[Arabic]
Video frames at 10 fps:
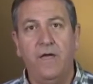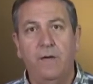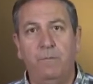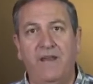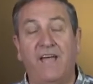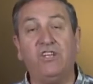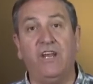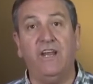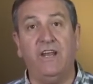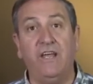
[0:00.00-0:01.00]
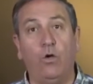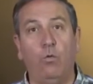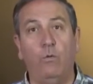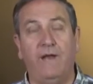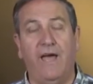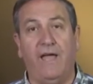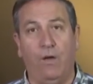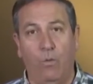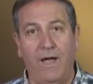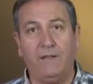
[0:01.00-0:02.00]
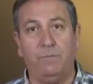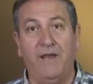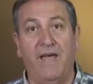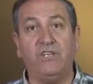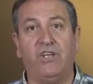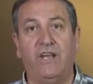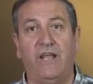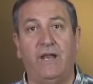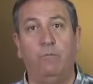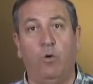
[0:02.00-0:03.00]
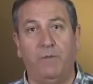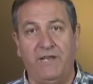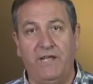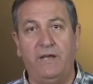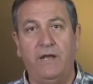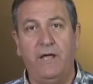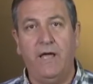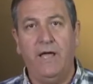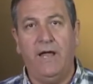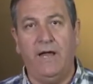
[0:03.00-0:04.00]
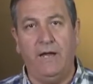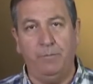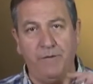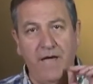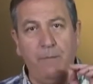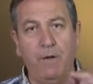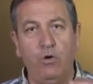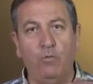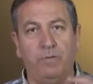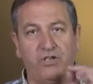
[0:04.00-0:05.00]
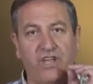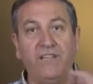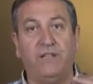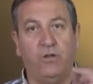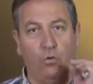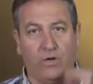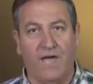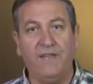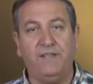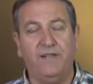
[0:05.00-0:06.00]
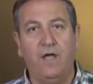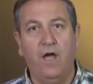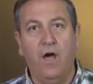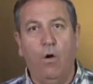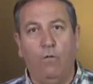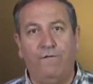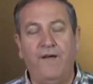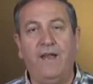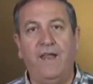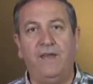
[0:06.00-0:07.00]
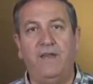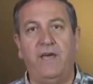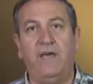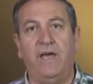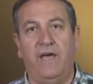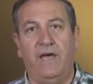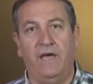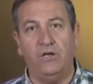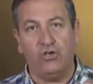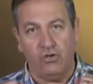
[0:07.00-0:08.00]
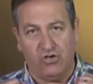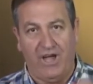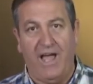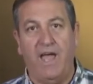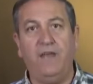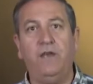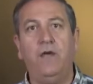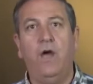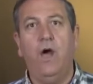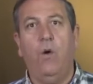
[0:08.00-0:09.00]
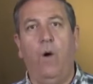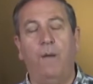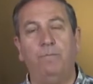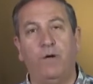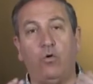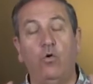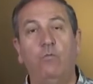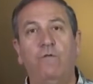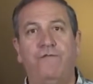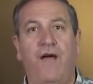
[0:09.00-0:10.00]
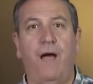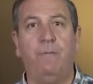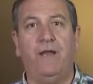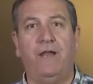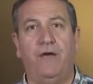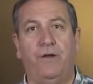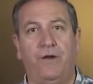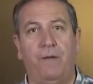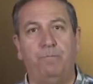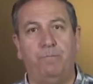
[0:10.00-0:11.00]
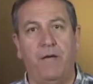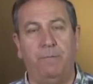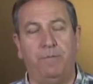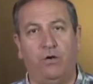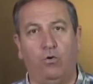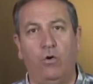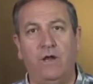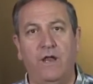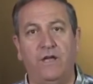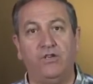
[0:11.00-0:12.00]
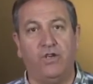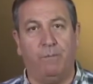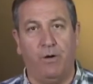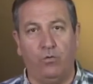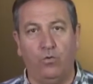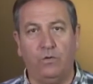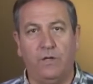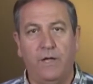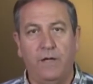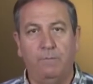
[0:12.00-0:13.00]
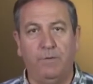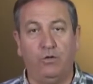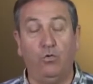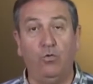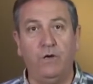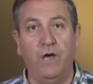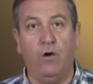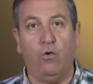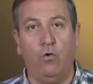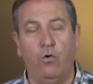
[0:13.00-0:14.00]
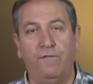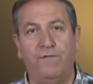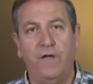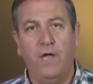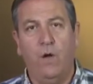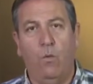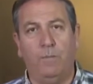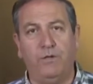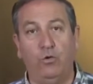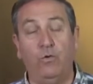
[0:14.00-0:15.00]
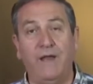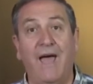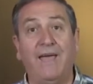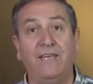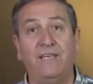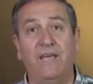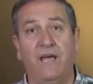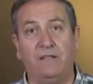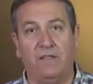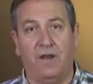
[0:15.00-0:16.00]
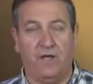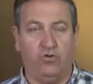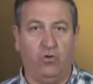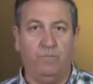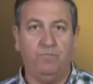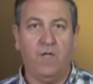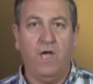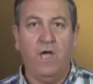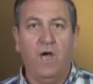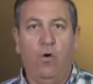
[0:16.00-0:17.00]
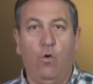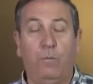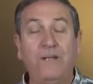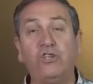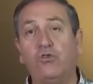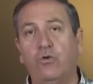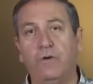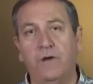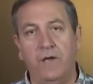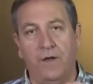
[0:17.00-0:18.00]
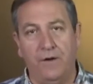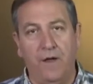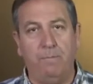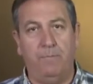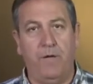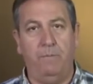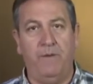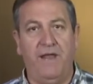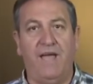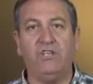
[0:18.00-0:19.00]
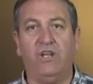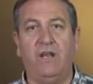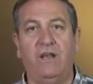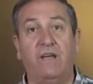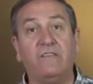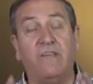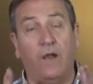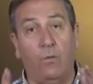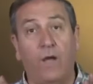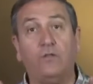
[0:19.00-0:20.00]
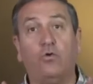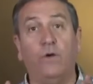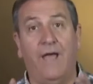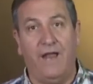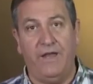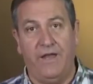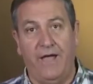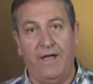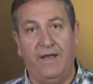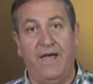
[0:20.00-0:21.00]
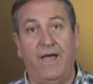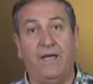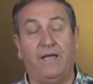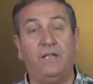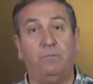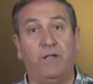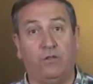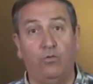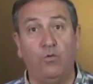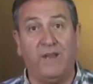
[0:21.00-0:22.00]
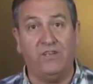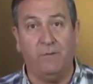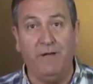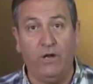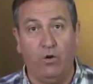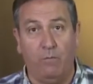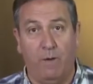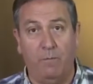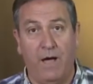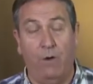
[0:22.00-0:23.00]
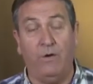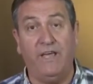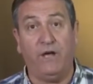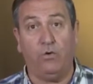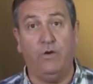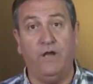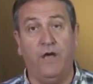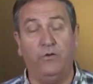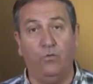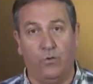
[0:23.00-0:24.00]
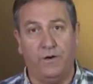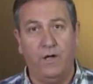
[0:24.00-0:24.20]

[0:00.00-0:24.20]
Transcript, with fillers: من اجل الاخوه والاخوات من اجل المؤمنين اللي بيعملوا بجد وكد وفعلا آه، شجعان وعم بيقوموا في عمل الرب بكل جبروت بدون خوف وبدون اي تراجع وبشكر الرب من اجل صلوات كل النا لخدمه نور لجميع الامم او ليكن نور